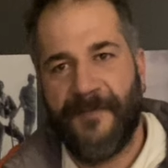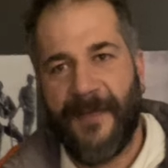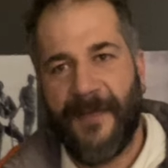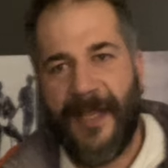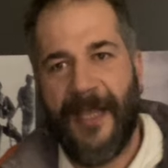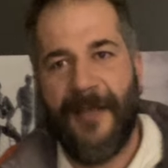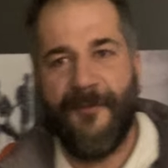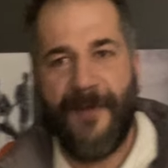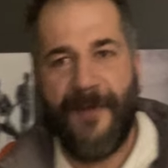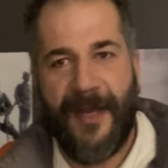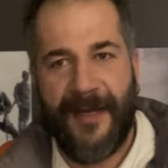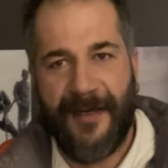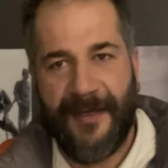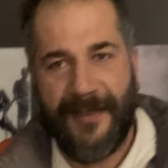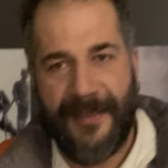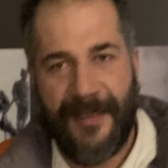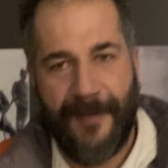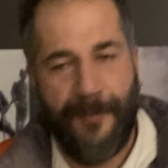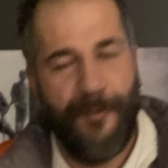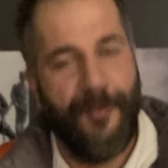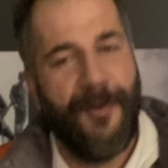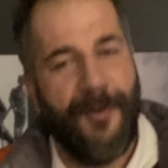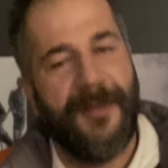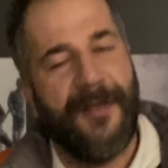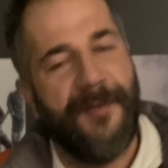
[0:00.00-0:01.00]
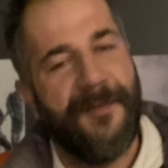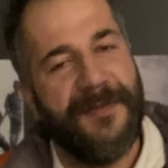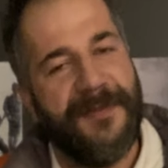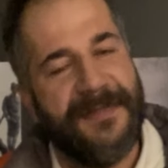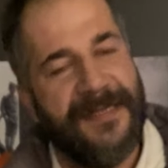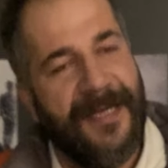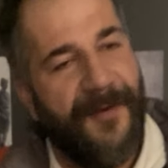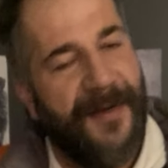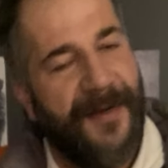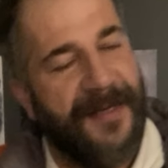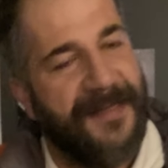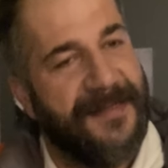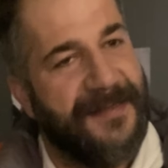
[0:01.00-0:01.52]
Enver evet. kitabı. Bu adamı
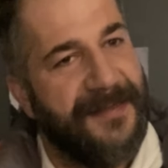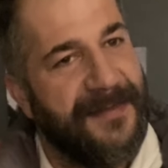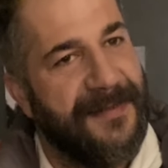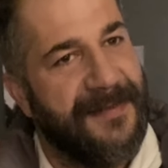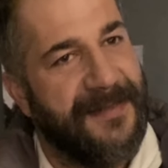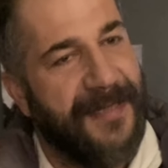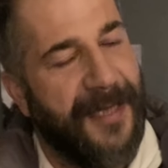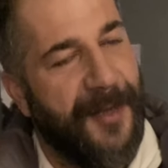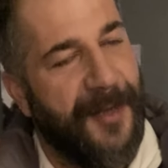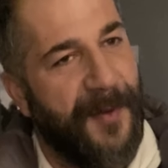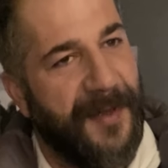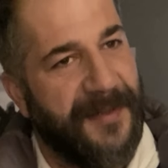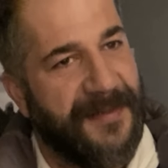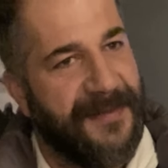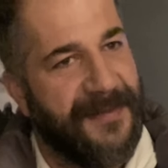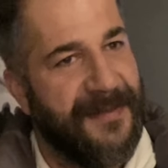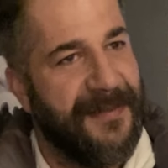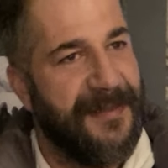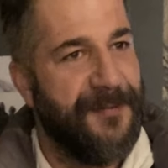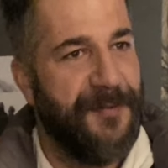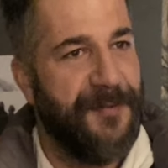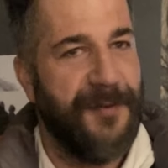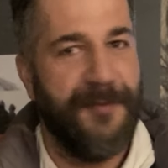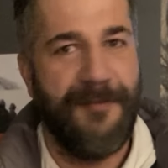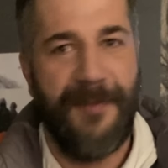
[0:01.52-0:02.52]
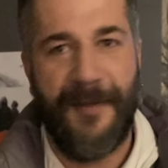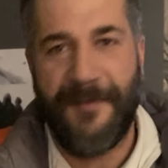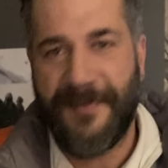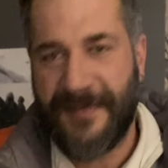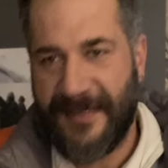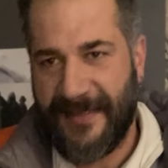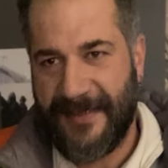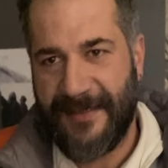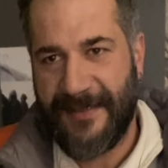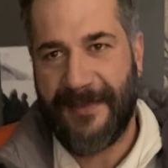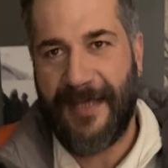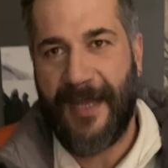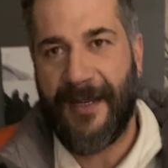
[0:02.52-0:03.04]
seversiniz sevmezsiniz bilmem.
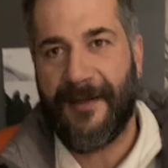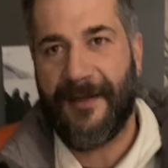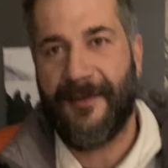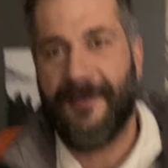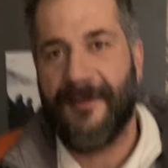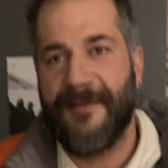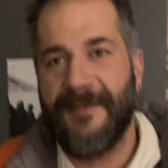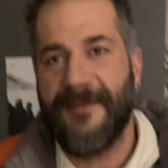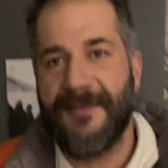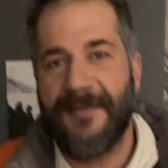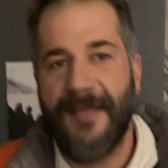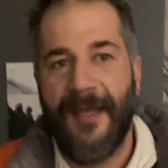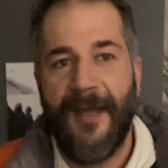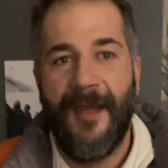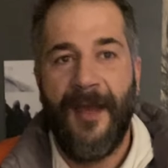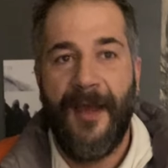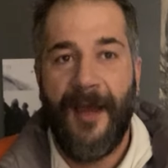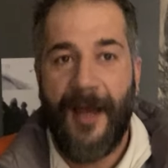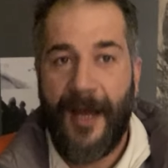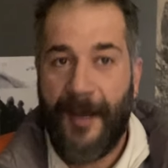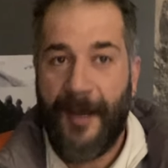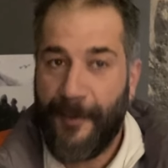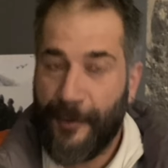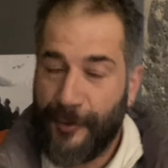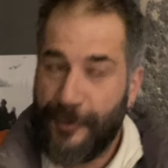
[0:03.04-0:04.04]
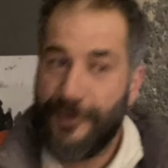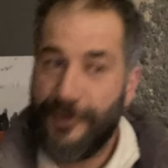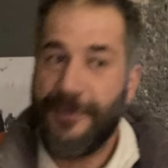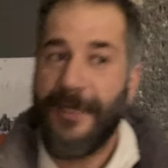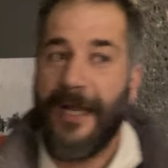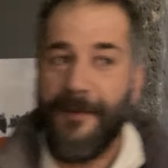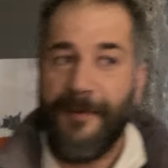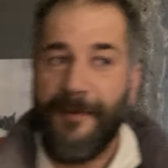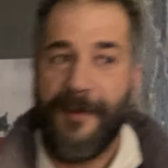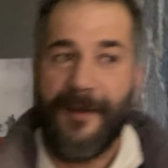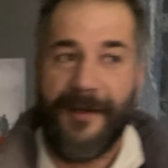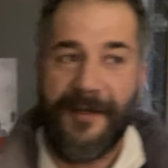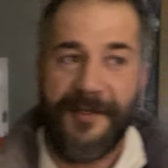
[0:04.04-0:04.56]
Sizin takdiriniz ama
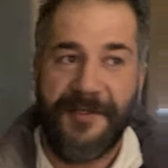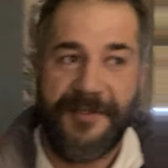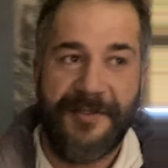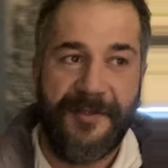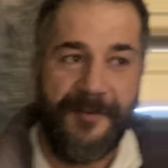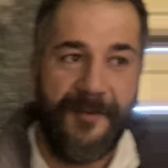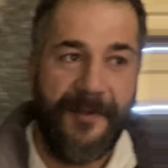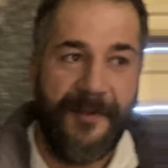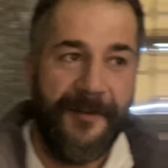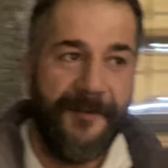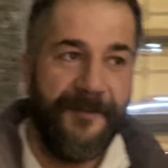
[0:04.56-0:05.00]
güzel bir araştırma.